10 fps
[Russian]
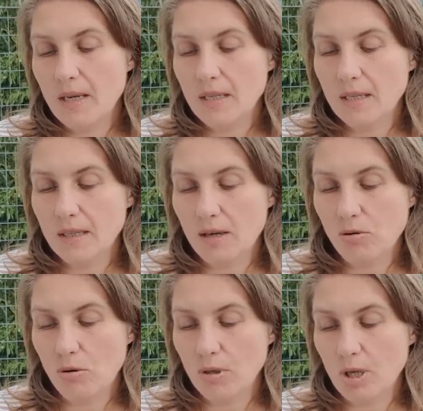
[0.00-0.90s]
И
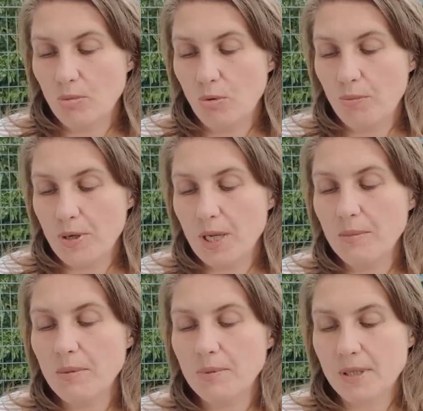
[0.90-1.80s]
глагола ему,
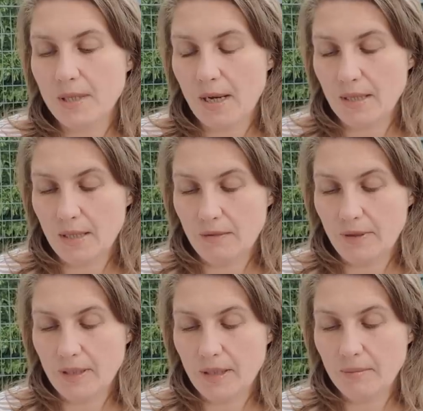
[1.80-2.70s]
прими писание
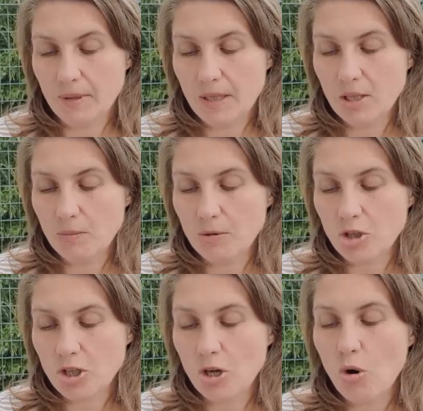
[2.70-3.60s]
твое и
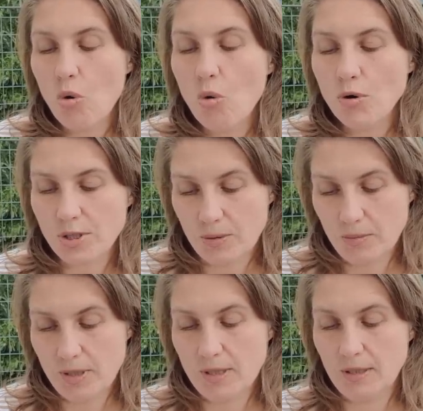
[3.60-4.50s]
напиши
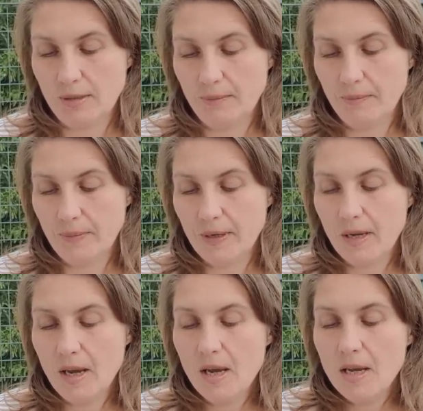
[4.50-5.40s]
осемьдесят.
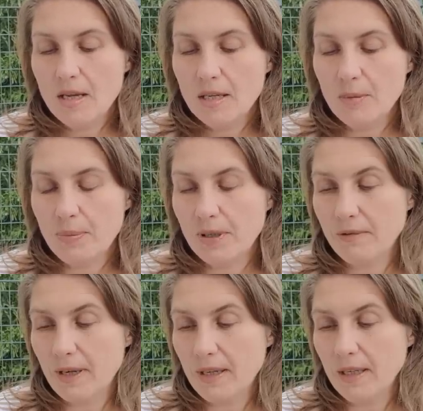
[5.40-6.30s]
И
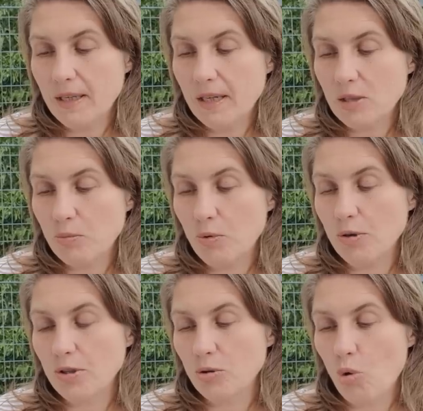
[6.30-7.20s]
похвали
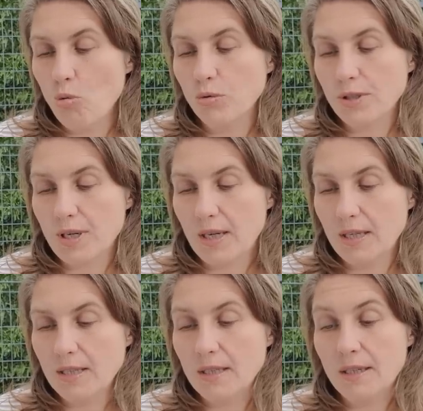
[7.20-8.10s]
Господь дому
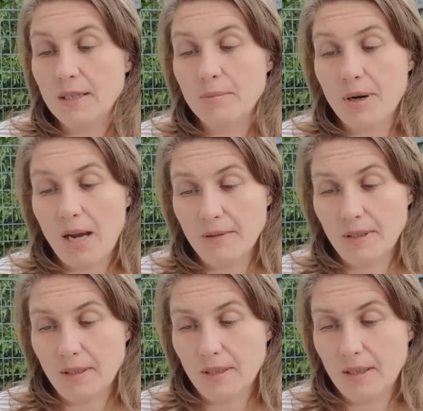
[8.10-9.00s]
строителя
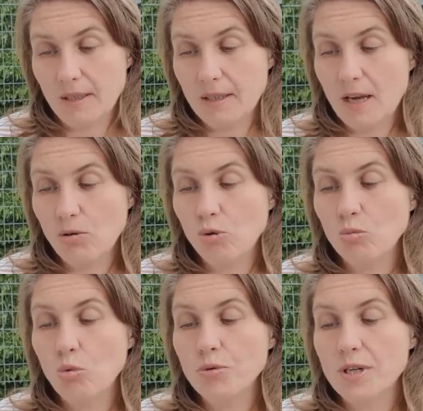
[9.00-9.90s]
неправедного, яко
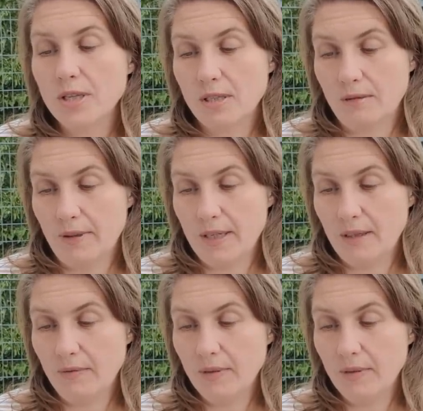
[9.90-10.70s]
мудре сотвори,